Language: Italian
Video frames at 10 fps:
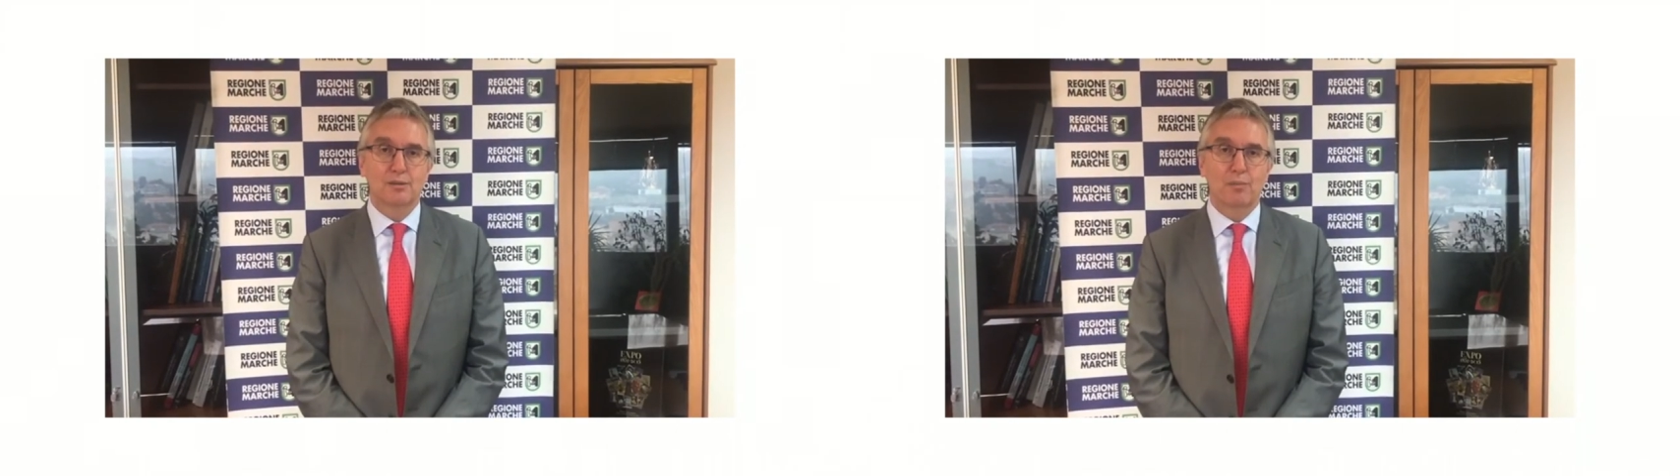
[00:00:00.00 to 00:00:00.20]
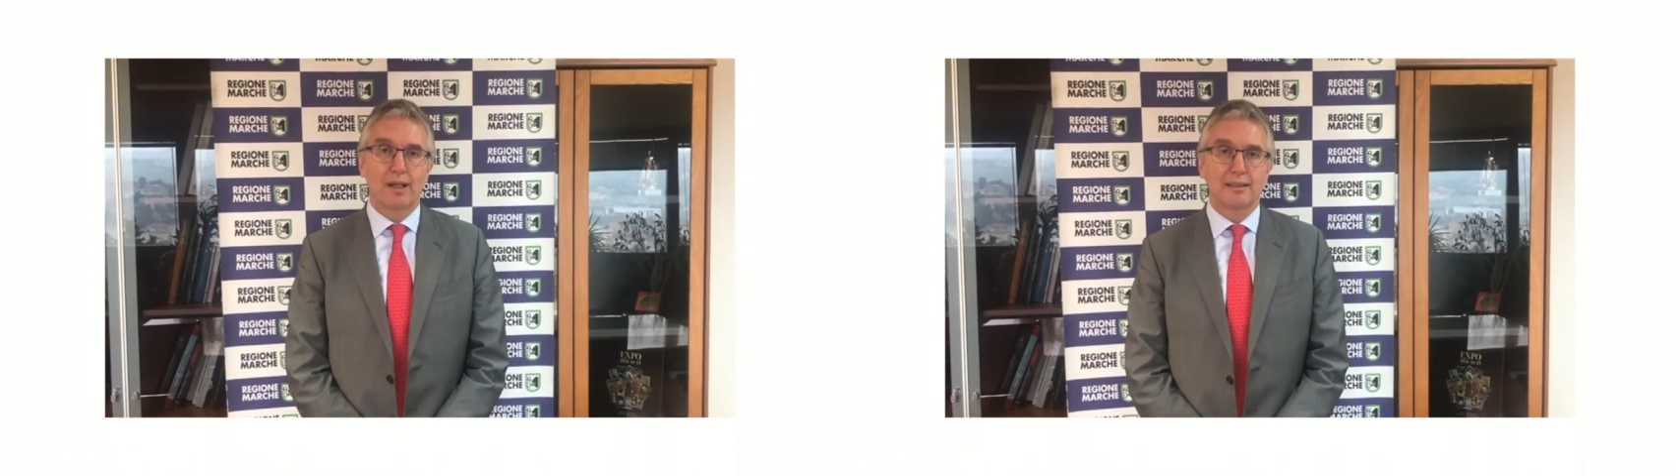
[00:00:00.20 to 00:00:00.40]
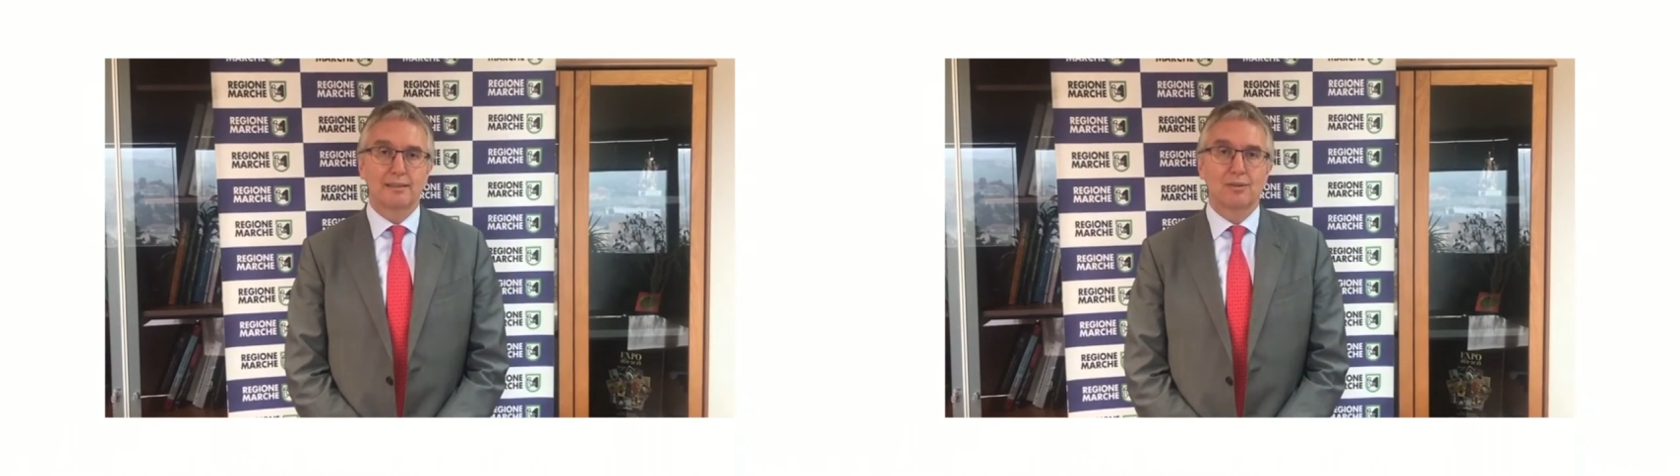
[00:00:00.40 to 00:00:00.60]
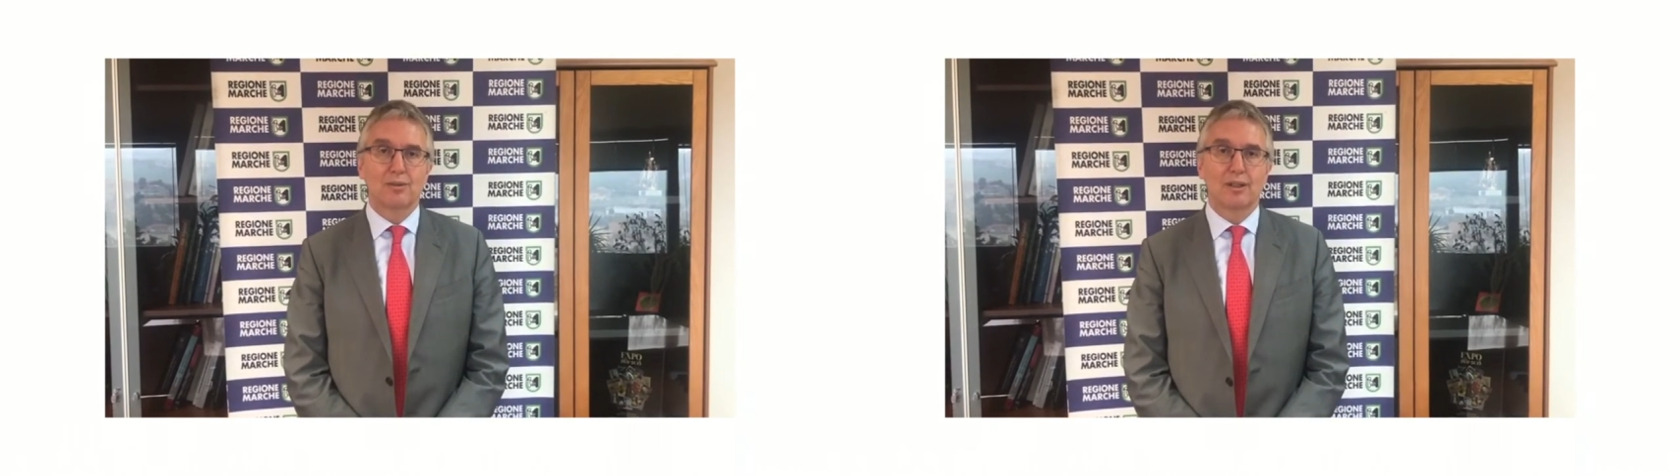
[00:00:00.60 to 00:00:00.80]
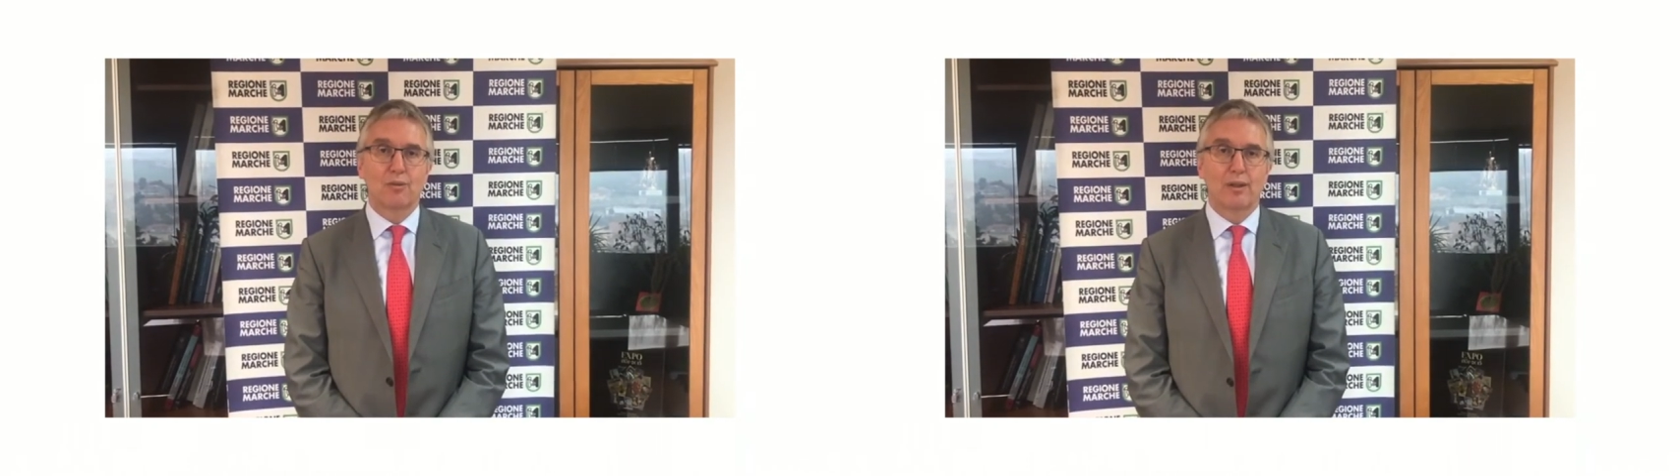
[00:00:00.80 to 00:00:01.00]

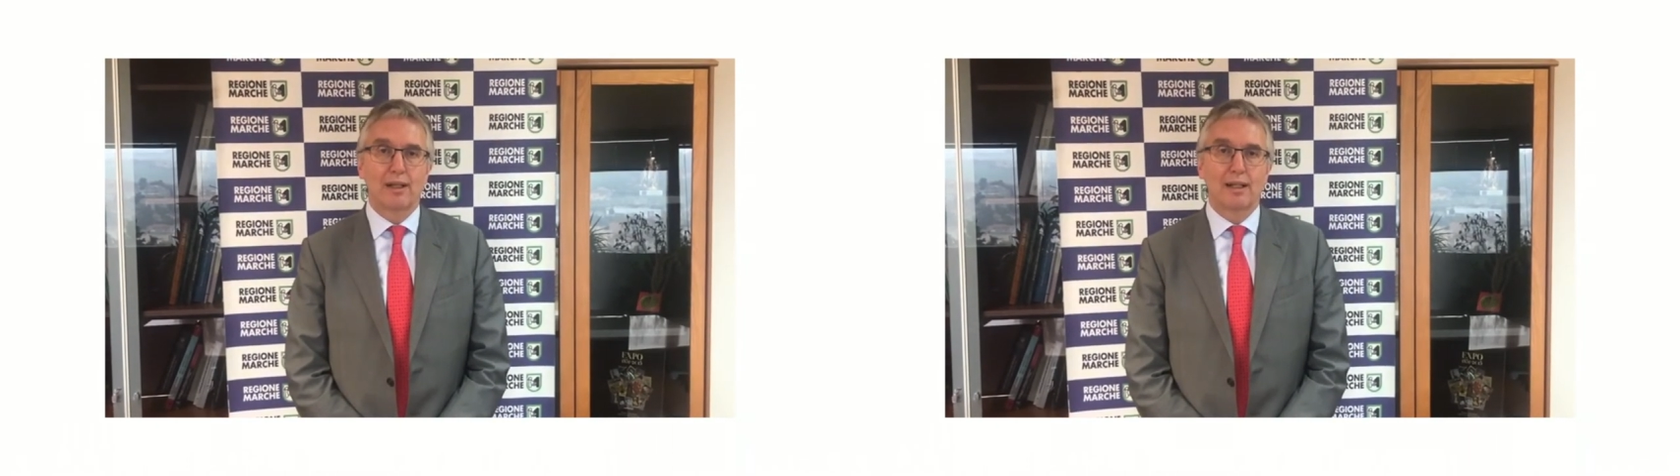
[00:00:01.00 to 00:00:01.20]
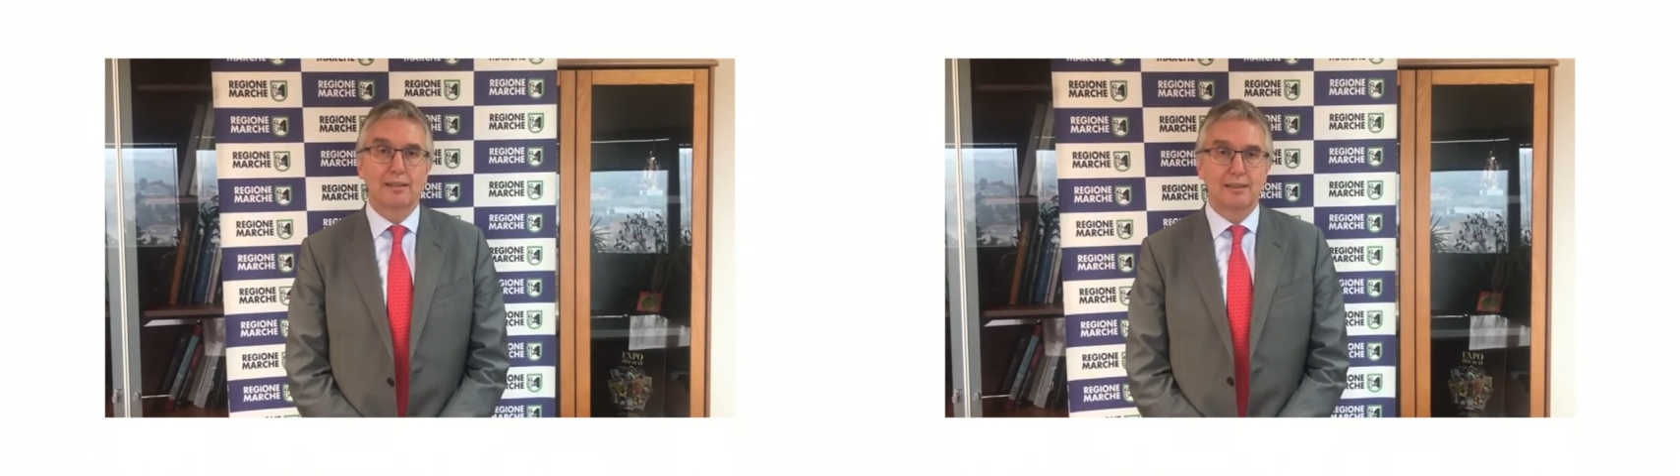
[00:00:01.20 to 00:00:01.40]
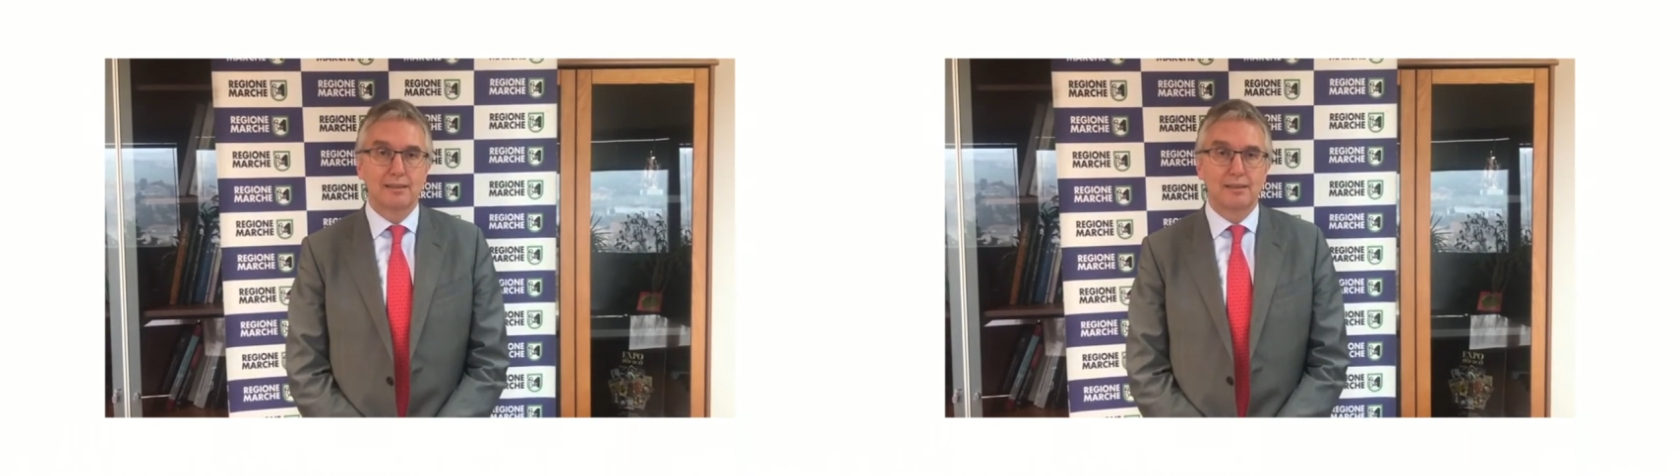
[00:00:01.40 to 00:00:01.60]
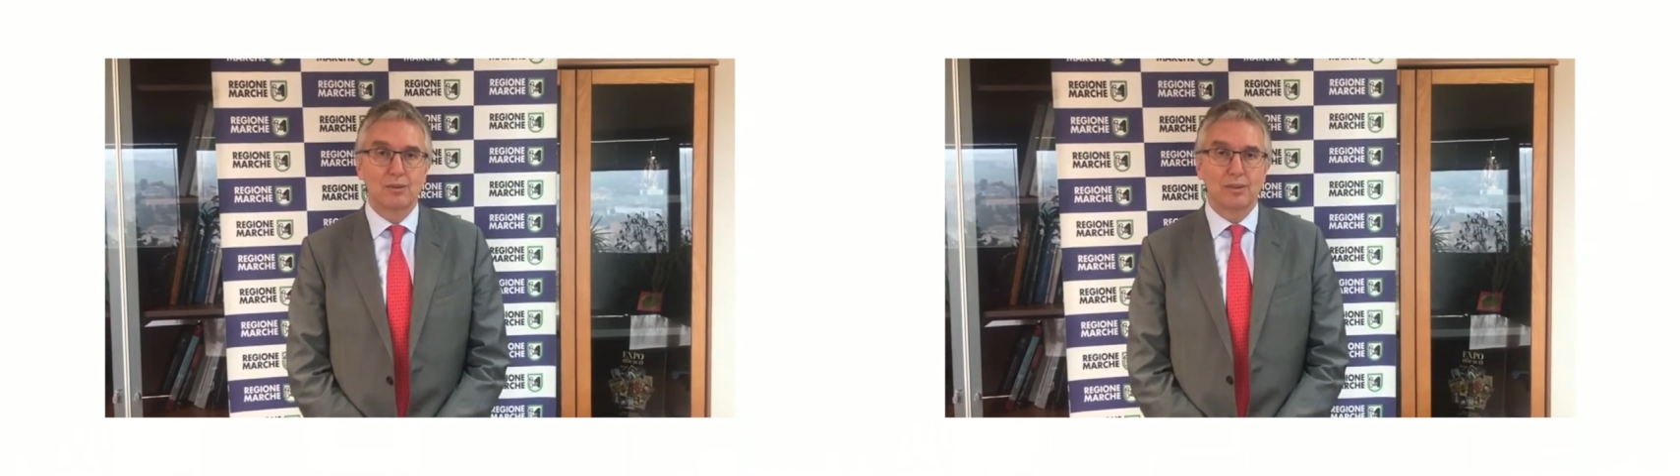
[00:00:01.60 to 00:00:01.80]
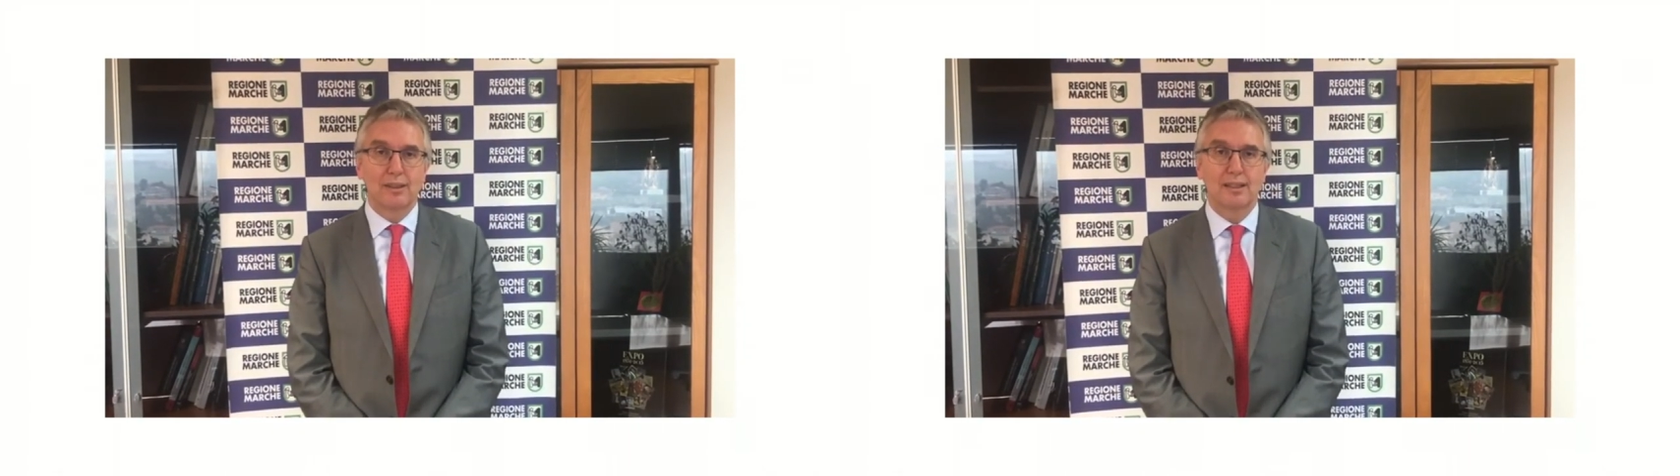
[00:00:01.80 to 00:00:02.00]
spazio a
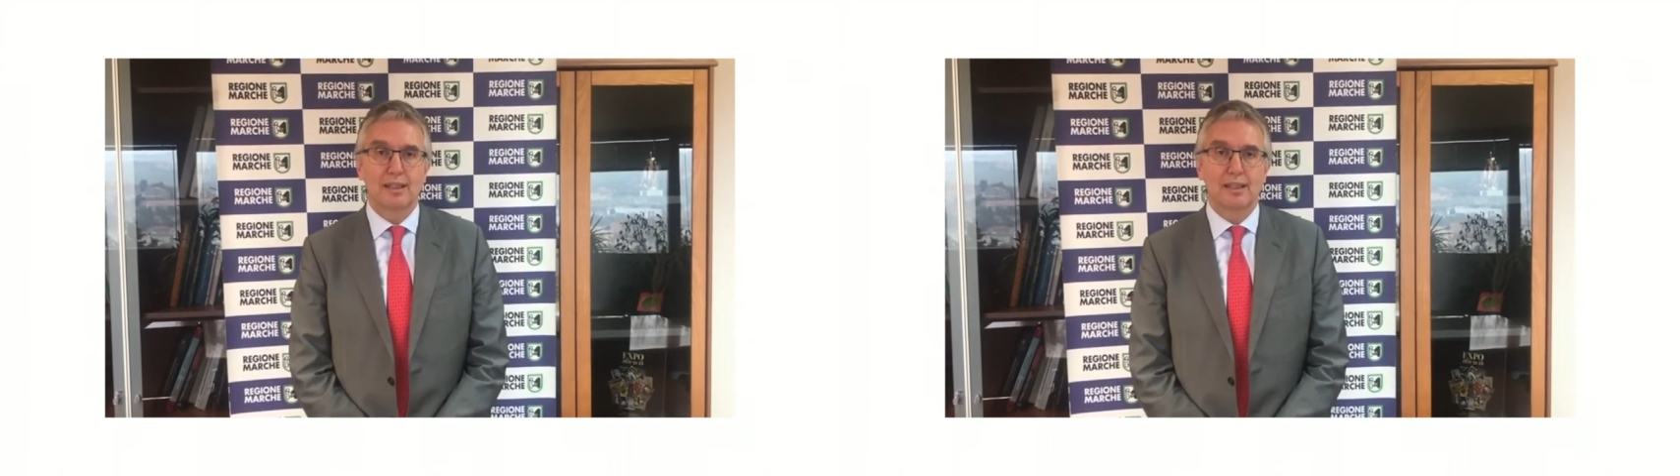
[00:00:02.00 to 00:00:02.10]
quell'attenzione